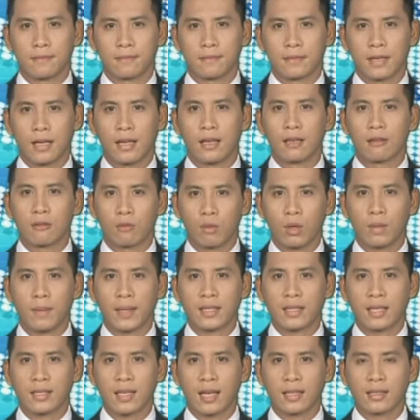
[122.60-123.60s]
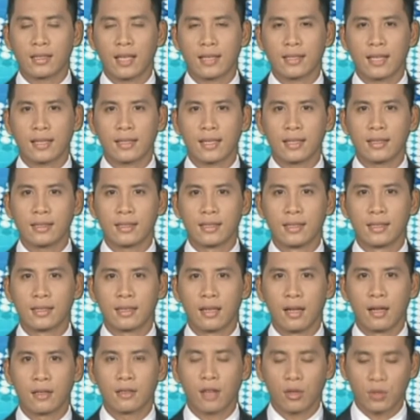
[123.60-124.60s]
Quỹ ban nhân dân thị xã Kiến Tường
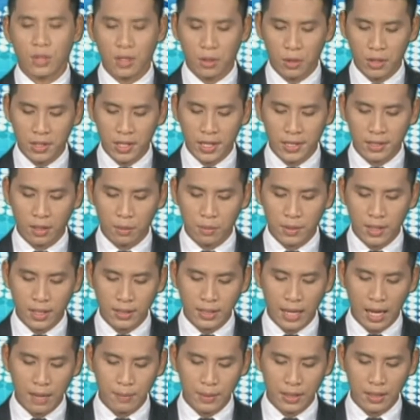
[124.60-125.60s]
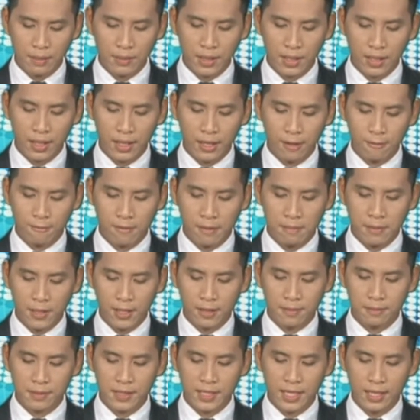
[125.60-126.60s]
tổ chức hội nghị tổng kết 20 năm thực hiện pháp lệnh
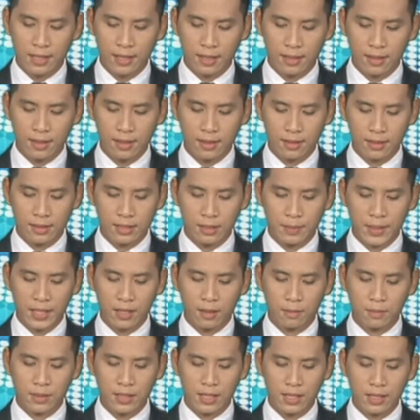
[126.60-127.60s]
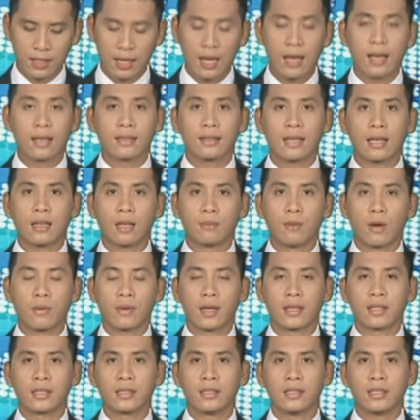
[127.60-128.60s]
về lực lượng dự bị động viên giai đoạn
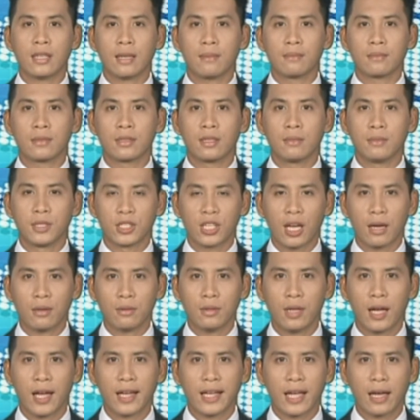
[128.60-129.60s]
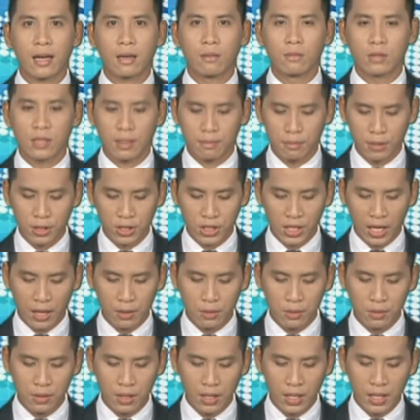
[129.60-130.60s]
1996-2016.
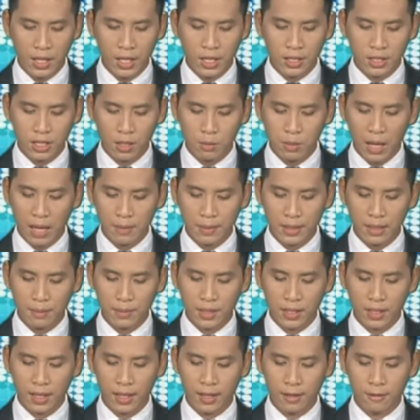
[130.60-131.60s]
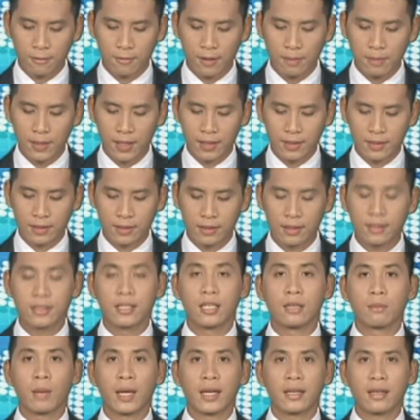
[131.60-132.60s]
Trong 20 năm thực hiện pháp lệnh dự
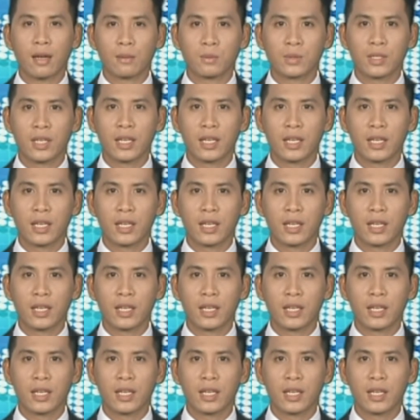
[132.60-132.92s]
bị động viên,